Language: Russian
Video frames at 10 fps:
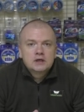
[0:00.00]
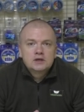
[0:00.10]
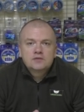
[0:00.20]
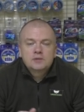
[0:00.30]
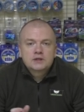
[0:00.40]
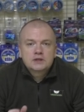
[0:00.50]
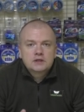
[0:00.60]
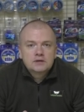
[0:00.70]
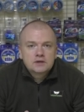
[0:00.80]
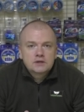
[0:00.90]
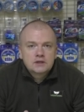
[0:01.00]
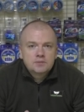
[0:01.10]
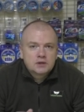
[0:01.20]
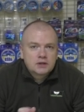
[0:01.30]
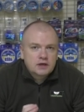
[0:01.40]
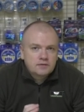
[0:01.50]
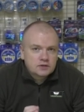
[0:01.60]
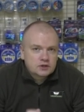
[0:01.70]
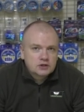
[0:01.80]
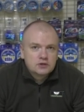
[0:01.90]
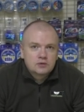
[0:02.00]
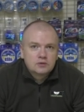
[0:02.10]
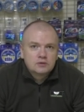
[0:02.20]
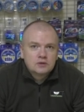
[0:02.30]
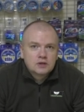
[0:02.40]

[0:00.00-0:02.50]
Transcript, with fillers: вместо квертипа на вершинку